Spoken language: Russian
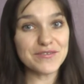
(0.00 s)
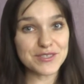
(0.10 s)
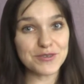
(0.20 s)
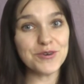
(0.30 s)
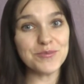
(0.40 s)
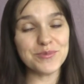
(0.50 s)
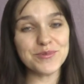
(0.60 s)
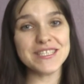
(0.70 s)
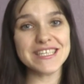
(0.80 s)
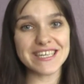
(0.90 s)
все
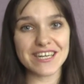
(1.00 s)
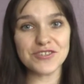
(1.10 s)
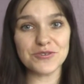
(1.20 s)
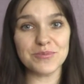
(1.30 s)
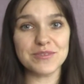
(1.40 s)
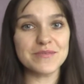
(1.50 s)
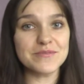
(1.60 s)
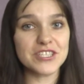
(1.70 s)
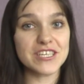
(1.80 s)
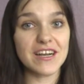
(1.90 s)
будет хорошо,
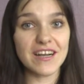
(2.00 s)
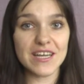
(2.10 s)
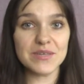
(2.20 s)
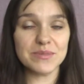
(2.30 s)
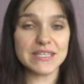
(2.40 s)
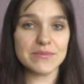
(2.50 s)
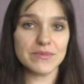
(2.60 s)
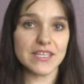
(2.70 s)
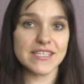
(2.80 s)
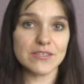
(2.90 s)
потому что какая бы ни
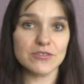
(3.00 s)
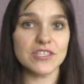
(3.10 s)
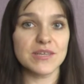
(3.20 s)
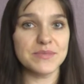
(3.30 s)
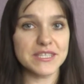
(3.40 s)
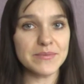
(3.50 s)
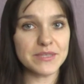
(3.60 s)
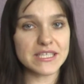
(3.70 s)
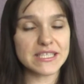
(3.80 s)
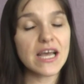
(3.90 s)
была сложная
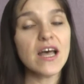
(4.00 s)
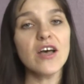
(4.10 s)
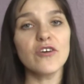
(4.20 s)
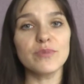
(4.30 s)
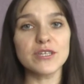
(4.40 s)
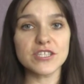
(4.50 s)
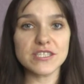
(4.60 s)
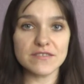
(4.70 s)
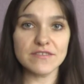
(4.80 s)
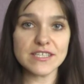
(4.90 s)
беременность, в
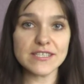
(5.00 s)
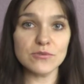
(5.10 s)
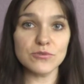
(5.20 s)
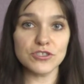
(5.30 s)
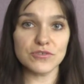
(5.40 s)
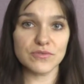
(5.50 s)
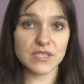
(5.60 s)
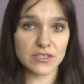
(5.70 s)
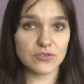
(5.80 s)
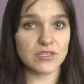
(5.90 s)
большинстве случаев,
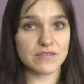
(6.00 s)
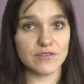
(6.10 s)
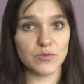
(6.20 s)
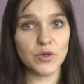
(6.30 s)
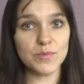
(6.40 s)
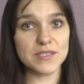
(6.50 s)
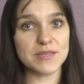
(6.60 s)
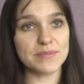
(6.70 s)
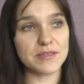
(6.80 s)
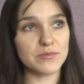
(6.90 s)
вот скажу на своем
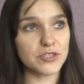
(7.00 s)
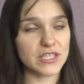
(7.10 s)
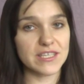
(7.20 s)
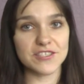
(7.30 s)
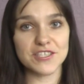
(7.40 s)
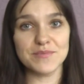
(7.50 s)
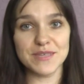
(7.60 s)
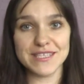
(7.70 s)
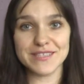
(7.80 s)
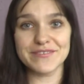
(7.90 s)
опыте, потому что я 6
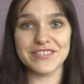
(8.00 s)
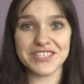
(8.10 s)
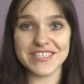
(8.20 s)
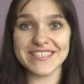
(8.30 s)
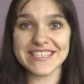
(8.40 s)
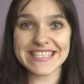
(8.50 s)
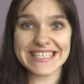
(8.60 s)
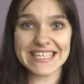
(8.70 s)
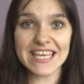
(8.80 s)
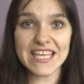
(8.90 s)
месяцев лежала на
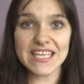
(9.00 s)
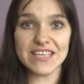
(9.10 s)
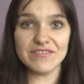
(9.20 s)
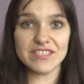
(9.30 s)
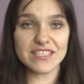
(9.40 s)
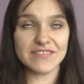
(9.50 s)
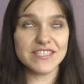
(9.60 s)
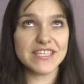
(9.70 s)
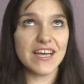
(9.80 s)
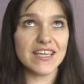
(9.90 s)
сохранении и видела
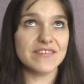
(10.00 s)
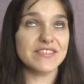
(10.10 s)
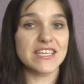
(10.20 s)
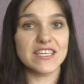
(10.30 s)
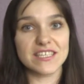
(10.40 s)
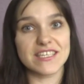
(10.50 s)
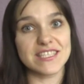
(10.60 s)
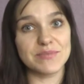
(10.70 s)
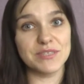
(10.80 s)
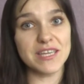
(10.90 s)
всякие-всякие
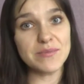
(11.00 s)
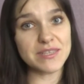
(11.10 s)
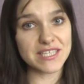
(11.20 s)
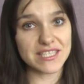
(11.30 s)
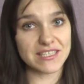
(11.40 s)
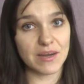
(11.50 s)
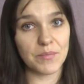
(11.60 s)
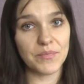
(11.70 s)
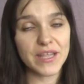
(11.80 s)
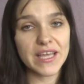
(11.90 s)
разные беременности
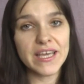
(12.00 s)
там,